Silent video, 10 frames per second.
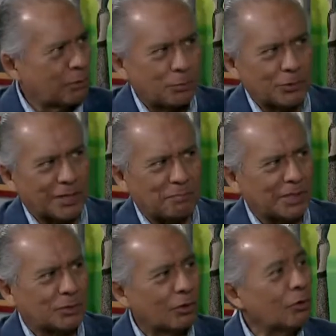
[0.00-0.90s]
del propio la
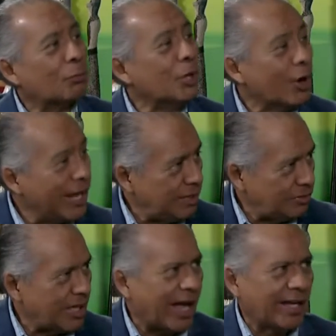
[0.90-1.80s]
toma
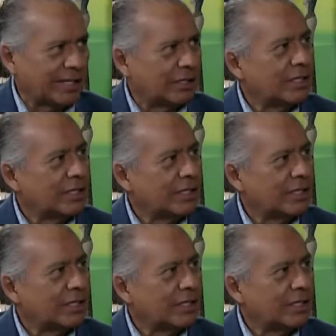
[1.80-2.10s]
violenta.